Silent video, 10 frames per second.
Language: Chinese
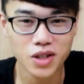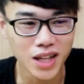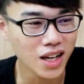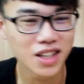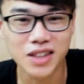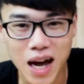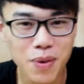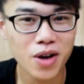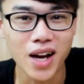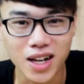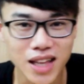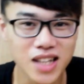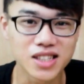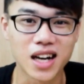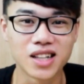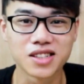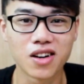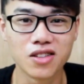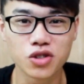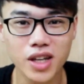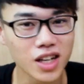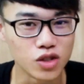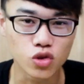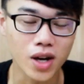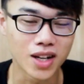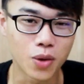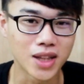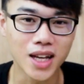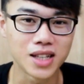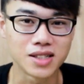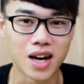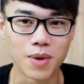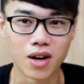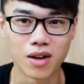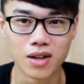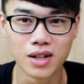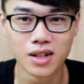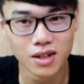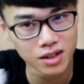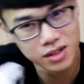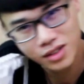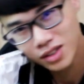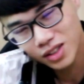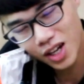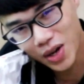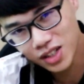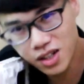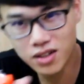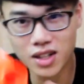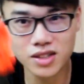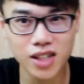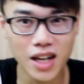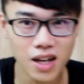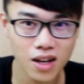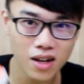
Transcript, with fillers: 所以当你的搭配有两个弹夹的时候，你就可以很帅的换弹夹那射完之后呢，直接